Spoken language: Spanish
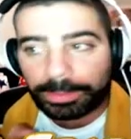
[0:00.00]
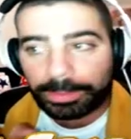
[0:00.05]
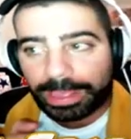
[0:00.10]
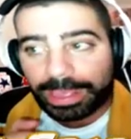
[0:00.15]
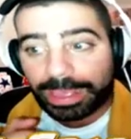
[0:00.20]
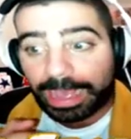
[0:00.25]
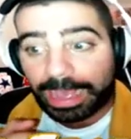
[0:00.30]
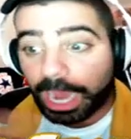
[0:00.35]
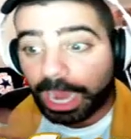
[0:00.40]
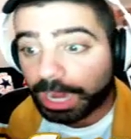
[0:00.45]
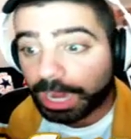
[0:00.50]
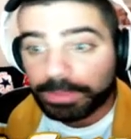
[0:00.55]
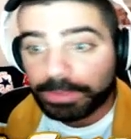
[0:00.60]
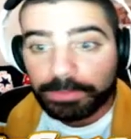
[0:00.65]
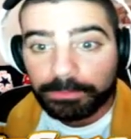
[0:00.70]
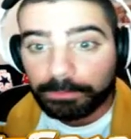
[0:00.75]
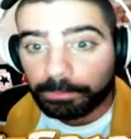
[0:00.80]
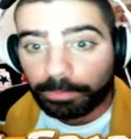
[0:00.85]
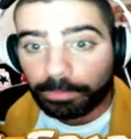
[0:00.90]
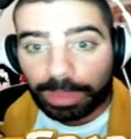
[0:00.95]
Eh, ahora,
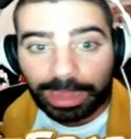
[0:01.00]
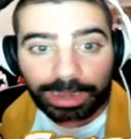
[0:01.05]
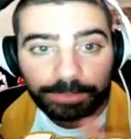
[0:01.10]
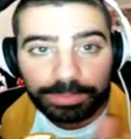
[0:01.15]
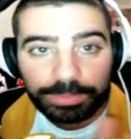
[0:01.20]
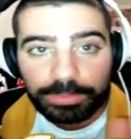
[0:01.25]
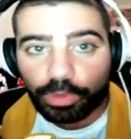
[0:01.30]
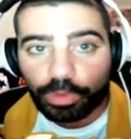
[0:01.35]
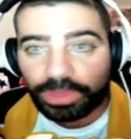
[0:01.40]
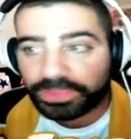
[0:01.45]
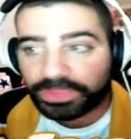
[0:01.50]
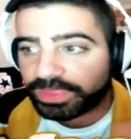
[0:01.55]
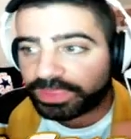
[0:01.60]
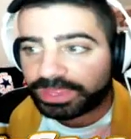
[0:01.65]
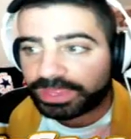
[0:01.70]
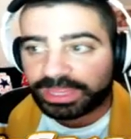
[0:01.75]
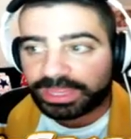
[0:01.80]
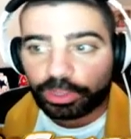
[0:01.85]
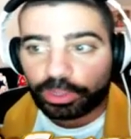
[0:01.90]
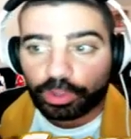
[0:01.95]
mismo,
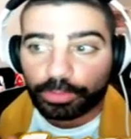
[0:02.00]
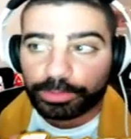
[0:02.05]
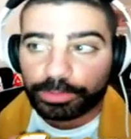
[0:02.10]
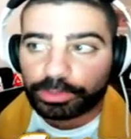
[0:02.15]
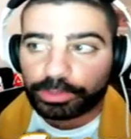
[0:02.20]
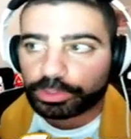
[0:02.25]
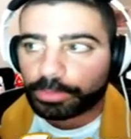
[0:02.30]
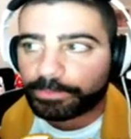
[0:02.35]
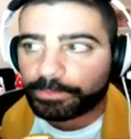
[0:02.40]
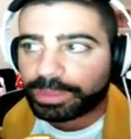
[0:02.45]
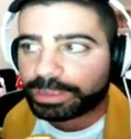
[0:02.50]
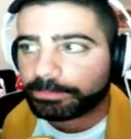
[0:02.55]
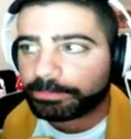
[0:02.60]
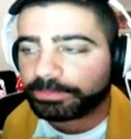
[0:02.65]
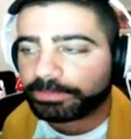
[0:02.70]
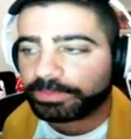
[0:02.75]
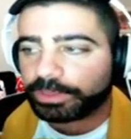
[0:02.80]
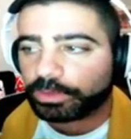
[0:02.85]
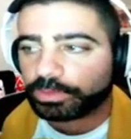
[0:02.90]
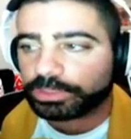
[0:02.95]
hace 5 minutos me
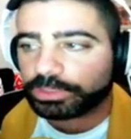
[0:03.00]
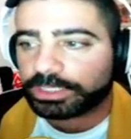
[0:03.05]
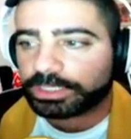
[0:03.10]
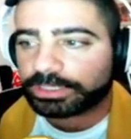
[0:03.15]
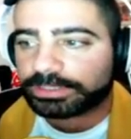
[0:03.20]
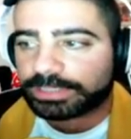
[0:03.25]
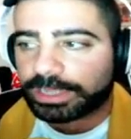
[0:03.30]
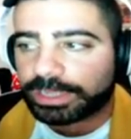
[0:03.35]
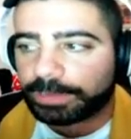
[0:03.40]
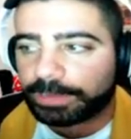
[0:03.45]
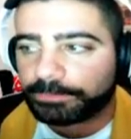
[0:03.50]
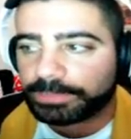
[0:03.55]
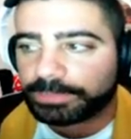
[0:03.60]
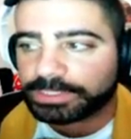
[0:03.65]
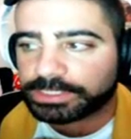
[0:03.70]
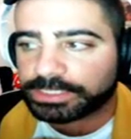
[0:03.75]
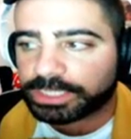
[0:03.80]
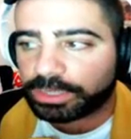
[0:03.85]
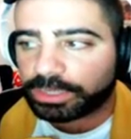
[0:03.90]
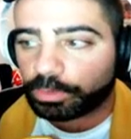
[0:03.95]
acaban de contestar
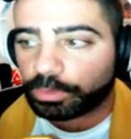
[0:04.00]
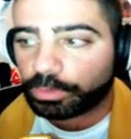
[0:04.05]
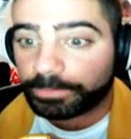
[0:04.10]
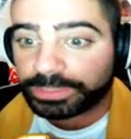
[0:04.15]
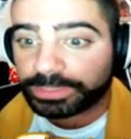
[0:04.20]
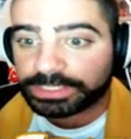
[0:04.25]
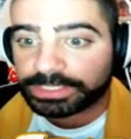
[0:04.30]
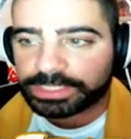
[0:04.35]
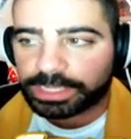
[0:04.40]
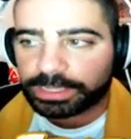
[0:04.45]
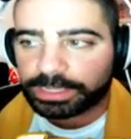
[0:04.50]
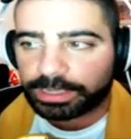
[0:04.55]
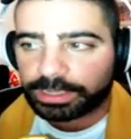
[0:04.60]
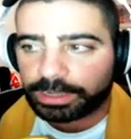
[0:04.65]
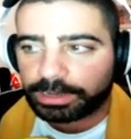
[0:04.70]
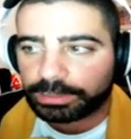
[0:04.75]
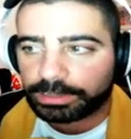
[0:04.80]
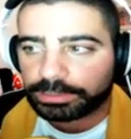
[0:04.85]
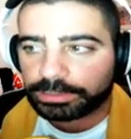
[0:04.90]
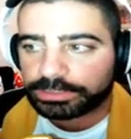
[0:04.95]
un mensaje
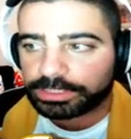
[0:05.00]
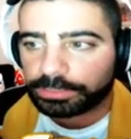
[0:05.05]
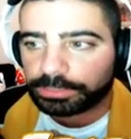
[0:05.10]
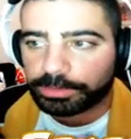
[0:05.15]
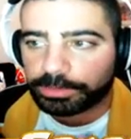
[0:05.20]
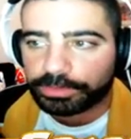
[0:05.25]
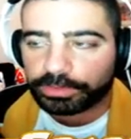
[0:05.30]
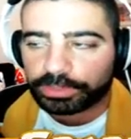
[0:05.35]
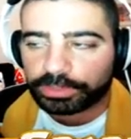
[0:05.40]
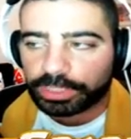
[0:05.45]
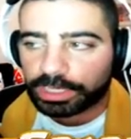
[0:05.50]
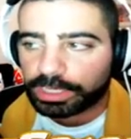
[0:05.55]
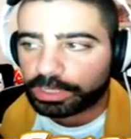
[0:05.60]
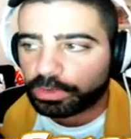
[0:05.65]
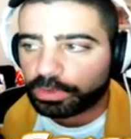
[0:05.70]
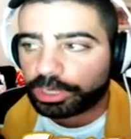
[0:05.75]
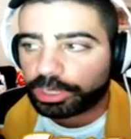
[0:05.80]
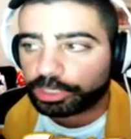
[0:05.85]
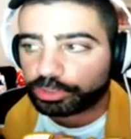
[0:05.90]
del servicio técnico.